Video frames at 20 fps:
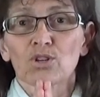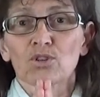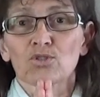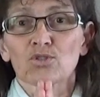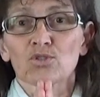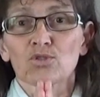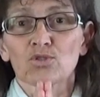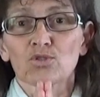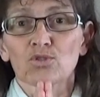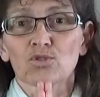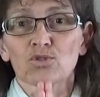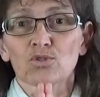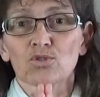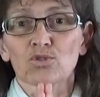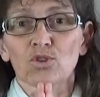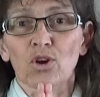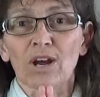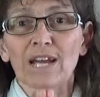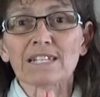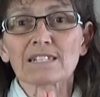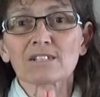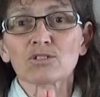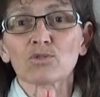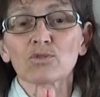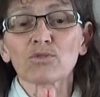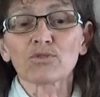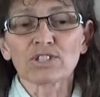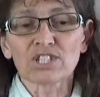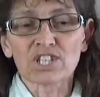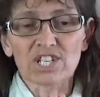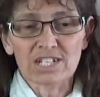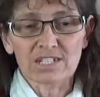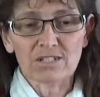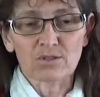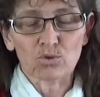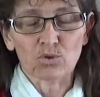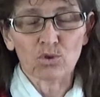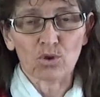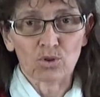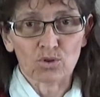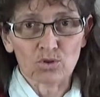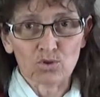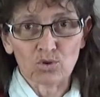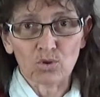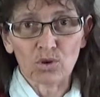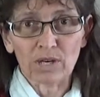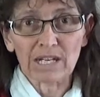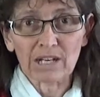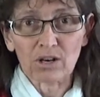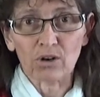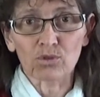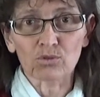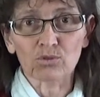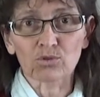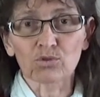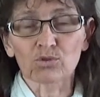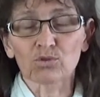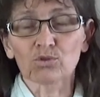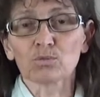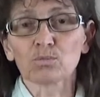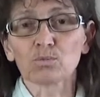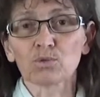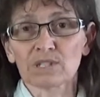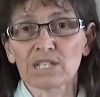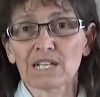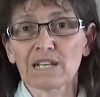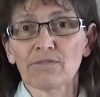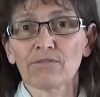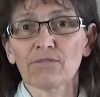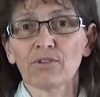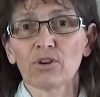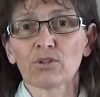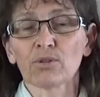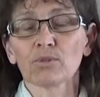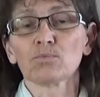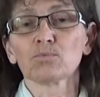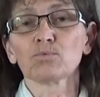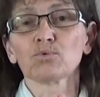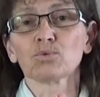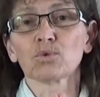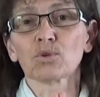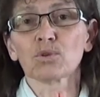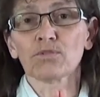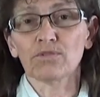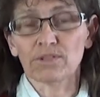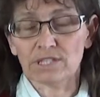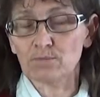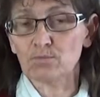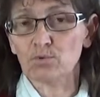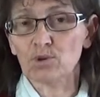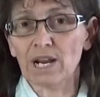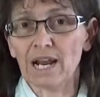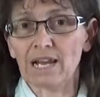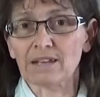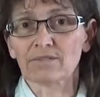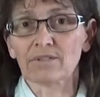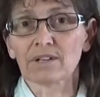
je, reste figée sur, sur l'écran de, de, mon téléphone pour le Facebook Live.